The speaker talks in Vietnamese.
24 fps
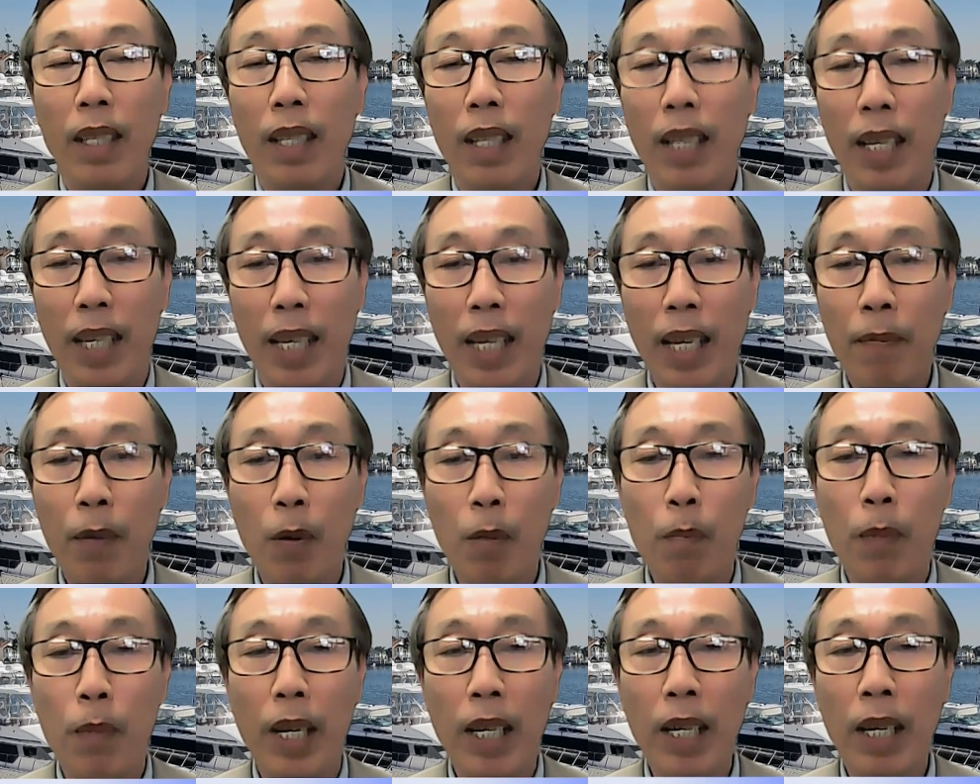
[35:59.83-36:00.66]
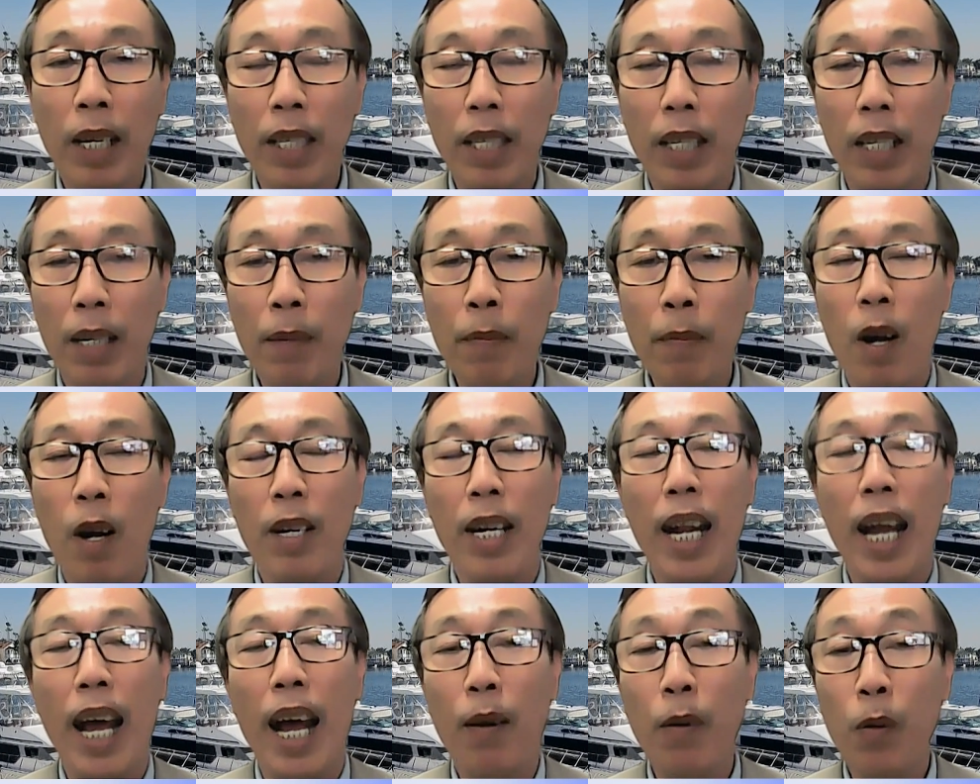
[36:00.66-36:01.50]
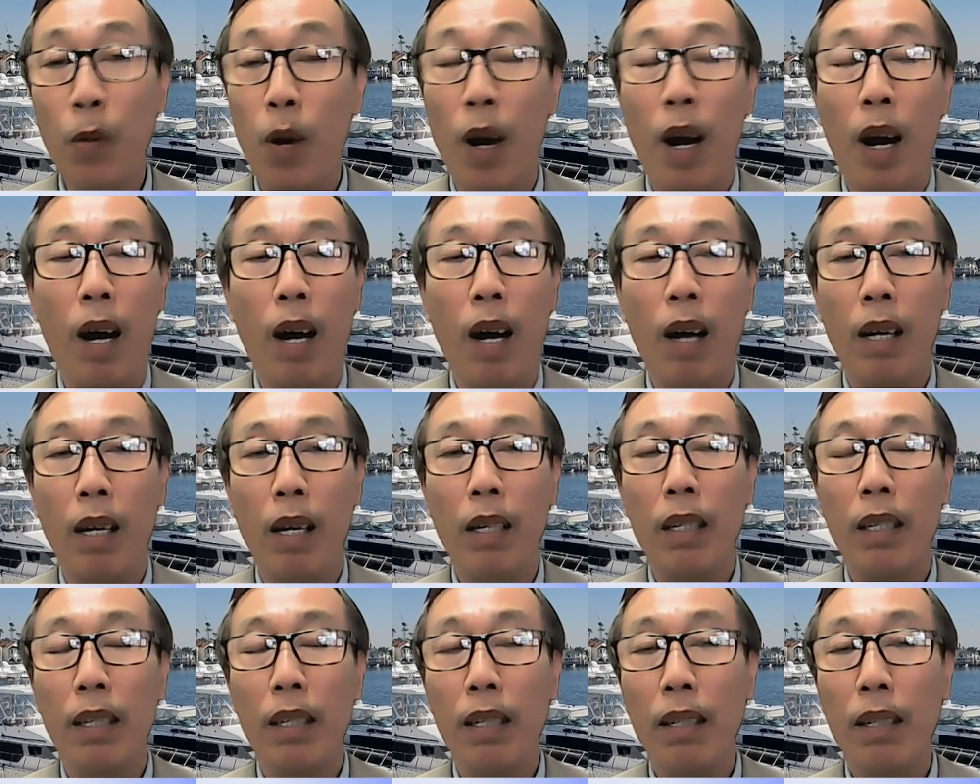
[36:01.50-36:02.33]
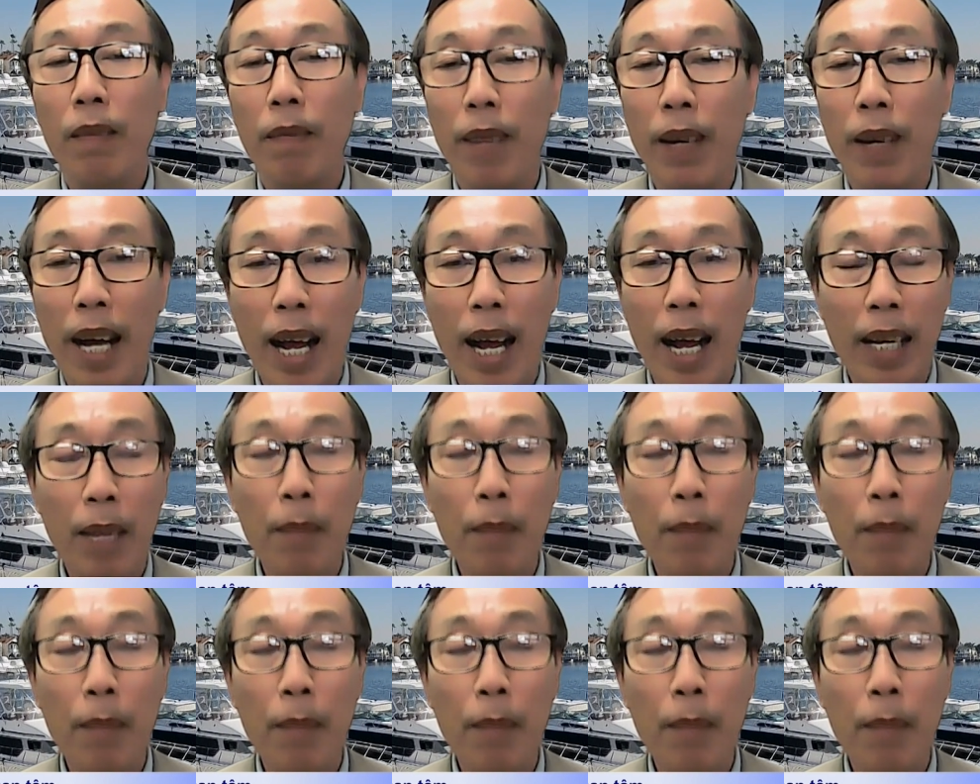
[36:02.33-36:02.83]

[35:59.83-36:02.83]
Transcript: thì cái vùng biển ở giữa một hòn đảo của họ và